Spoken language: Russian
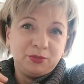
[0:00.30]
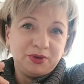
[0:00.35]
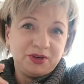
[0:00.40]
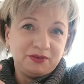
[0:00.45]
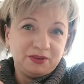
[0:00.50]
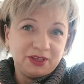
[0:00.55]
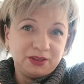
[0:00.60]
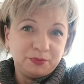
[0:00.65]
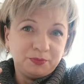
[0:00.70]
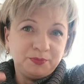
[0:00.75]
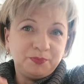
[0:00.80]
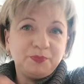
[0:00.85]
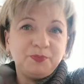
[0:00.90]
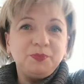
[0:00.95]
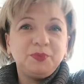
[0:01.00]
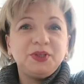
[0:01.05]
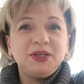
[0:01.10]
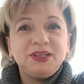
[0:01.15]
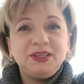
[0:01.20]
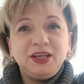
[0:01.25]
Привет!
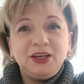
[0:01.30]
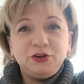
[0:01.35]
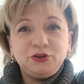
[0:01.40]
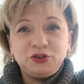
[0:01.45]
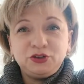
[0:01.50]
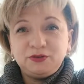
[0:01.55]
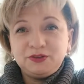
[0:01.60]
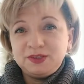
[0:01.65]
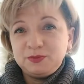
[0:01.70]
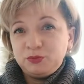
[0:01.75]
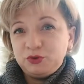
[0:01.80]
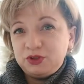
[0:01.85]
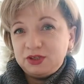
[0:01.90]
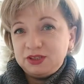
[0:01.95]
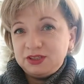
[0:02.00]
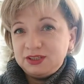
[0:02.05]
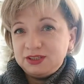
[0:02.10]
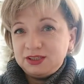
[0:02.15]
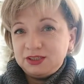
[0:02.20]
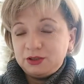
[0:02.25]
Благодарю, что вы
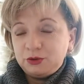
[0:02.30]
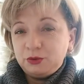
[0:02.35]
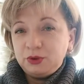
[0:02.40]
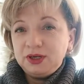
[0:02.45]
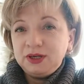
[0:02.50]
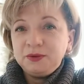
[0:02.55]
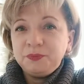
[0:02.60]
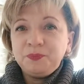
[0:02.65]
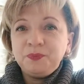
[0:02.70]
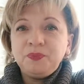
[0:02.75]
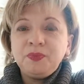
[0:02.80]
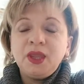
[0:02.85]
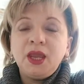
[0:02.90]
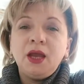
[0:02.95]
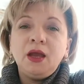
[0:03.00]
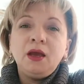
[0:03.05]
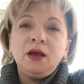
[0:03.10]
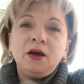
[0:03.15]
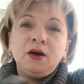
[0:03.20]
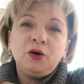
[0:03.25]
смотрите этот ролик.
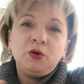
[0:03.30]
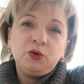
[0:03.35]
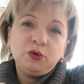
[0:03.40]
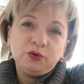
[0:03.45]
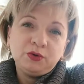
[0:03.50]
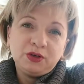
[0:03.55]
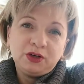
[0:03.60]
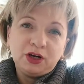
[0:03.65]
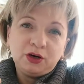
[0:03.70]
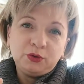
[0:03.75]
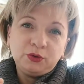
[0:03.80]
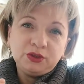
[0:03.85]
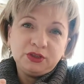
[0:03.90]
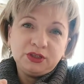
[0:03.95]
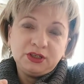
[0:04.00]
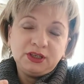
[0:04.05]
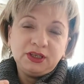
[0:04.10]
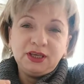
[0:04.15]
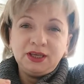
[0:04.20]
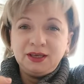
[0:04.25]
Он
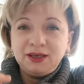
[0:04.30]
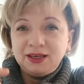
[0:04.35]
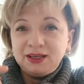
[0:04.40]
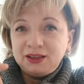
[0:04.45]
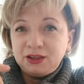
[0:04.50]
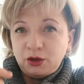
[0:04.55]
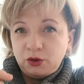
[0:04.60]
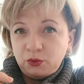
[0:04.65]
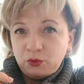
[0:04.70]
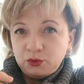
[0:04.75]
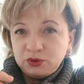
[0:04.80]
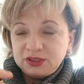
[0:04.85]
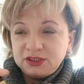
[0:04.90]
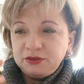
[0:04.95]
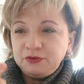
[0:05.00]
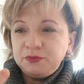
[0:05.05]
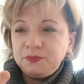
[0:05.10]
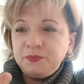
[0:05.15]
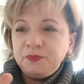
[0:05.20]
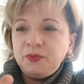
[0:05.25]
коротенький, это отзыв.